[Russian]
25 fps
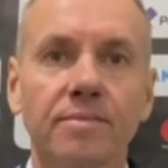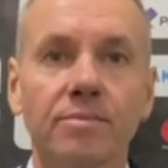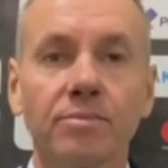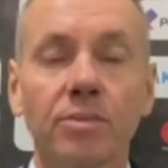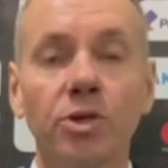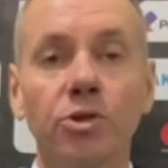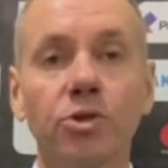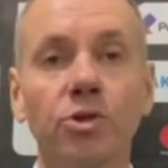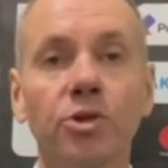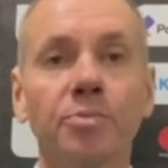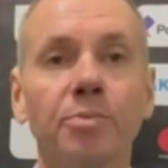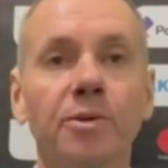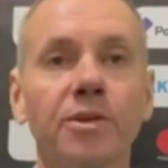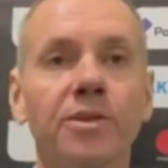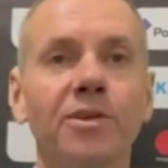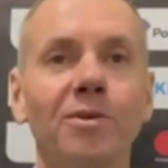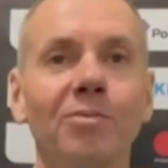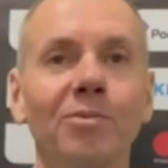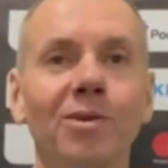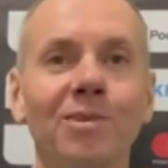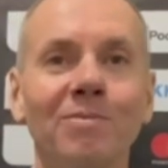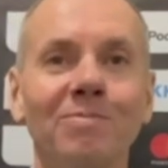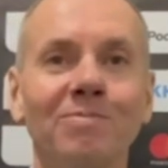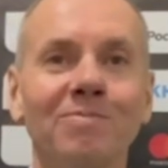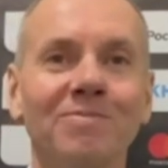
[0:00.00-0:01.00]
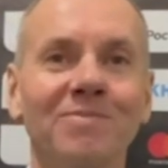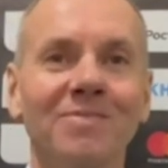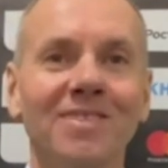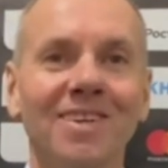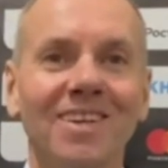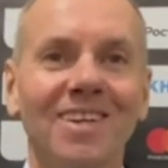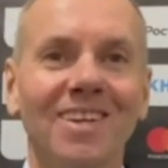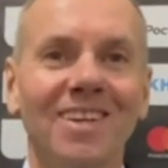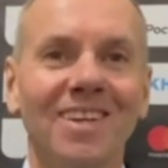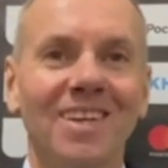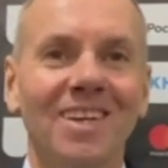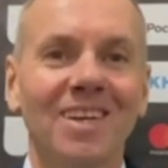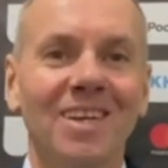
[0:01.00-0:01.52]
возглавил команду
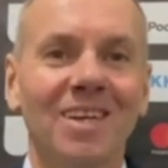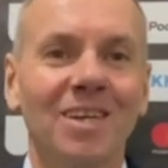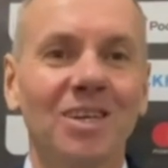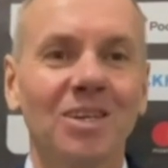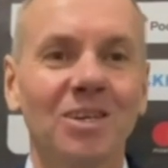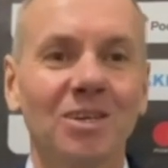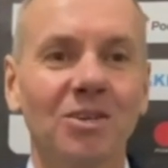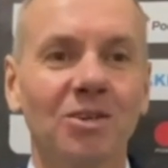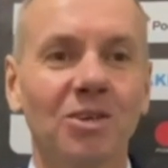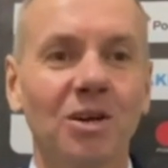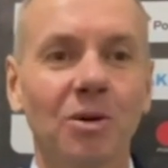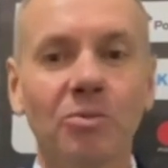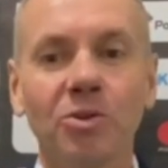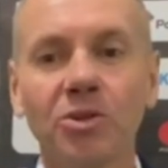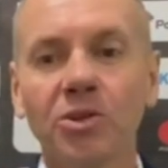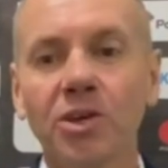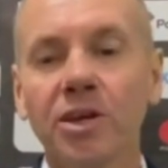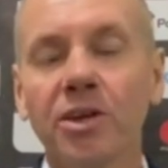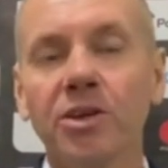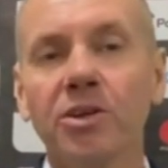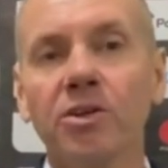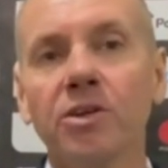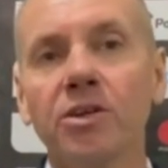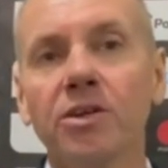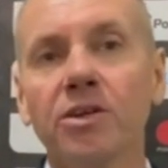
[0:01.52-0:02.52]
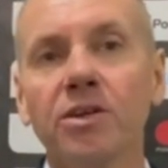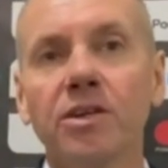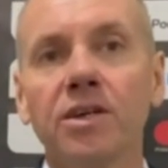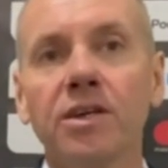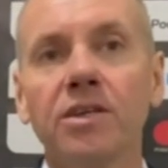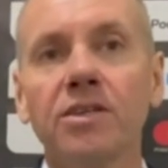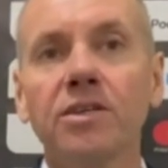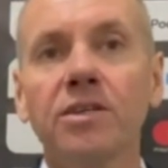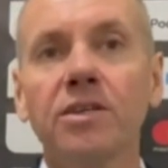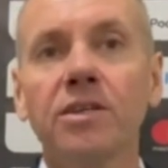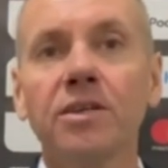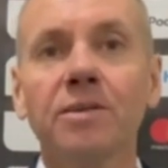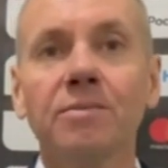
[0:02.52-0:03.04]
17 октября.
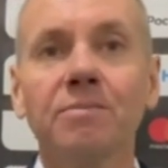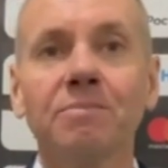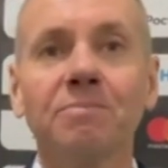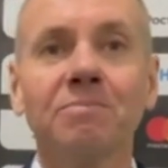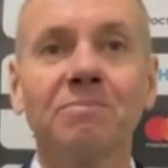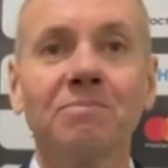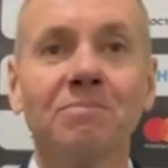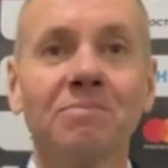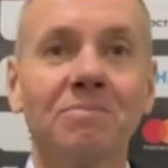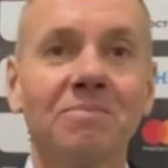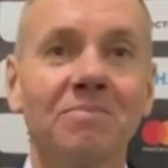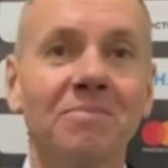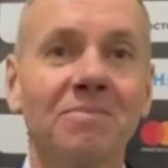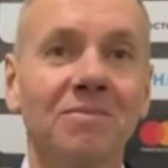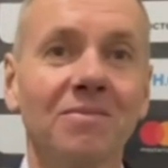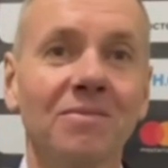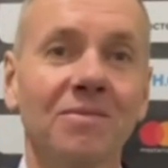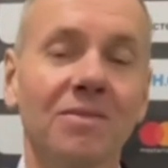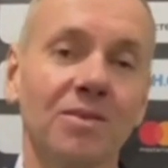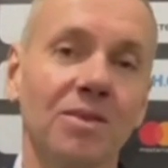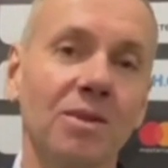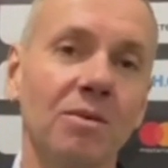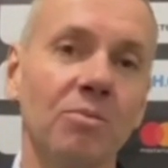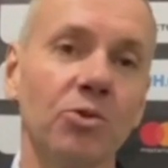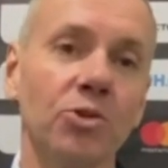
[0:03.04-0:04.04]
Про СКА